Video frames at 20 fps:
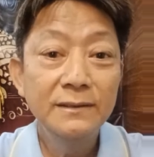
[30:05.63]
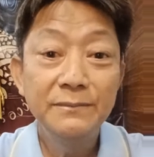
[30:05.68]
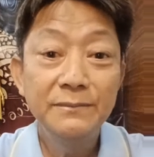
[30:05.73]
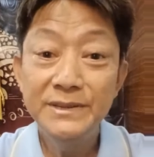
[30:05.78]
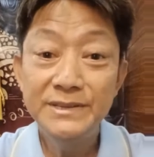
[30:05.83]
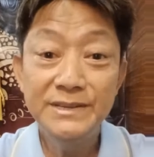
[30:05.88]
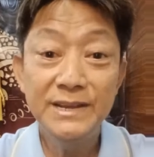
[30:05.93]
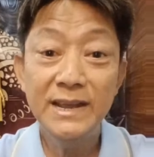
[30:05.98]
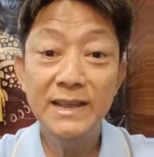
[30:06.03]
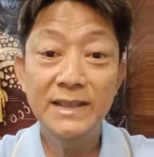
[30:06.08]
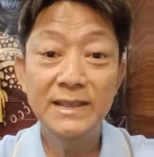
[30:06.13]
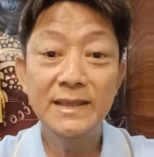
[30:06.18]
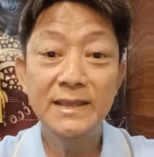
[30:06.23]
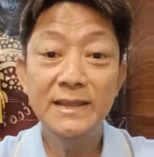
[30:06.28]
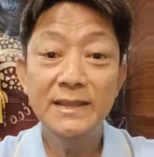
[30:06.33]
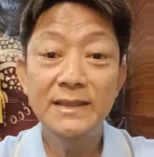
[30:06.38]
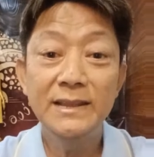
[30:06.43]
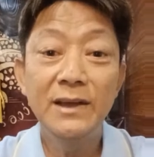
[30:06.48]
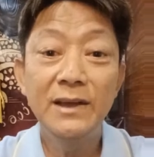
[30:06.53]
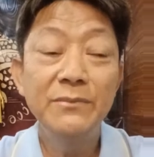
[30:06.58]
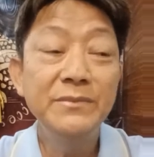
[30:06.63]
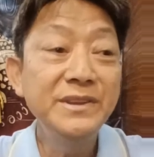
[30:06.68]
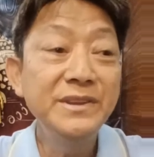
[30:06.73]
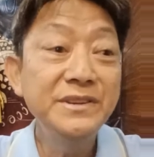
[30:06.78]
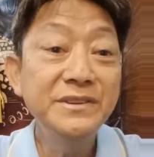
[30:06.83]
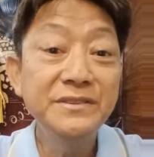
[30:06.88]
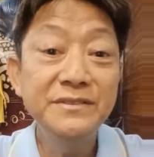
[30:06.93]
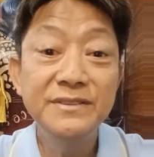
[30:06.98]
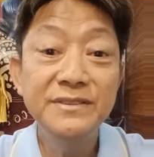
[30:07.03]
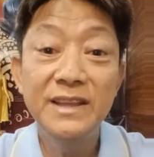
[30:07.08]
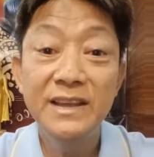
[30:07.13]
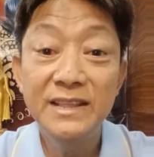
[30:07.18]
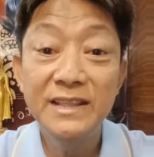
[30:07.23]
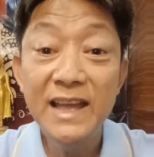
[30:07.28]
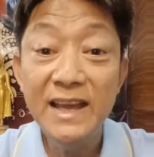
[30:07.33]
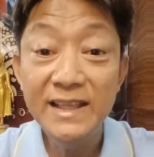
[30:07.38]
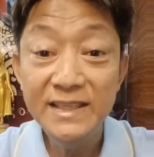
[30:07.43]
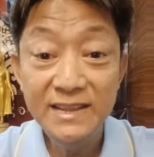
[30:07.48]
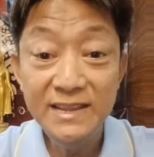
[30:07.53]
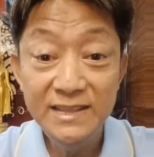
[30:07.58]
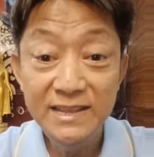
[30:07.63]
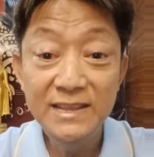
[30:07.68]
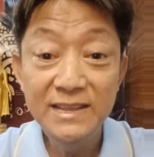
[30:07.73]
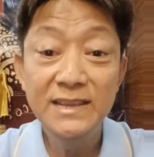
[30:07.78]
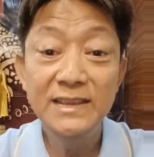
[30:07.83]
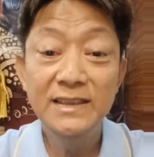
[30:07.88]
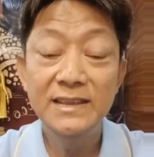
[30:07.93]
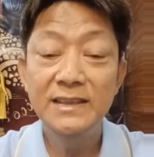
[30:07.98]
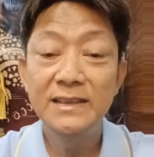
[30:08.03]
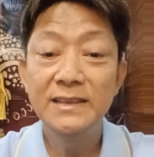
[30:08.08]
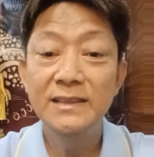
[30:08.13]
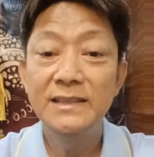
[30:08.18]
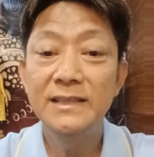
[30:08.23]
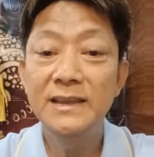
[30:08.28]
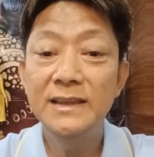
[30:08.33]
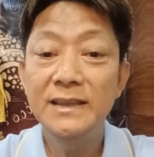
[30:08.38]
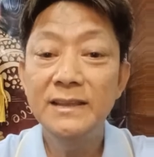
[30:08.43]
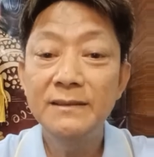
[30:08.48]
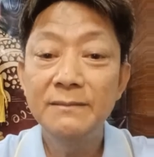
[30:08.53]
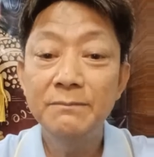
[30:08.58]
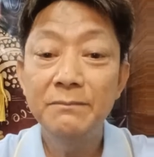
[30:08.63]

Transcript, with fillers: ไม่ใช่นะเรามีชื่อเสียงด้านดีๆนะ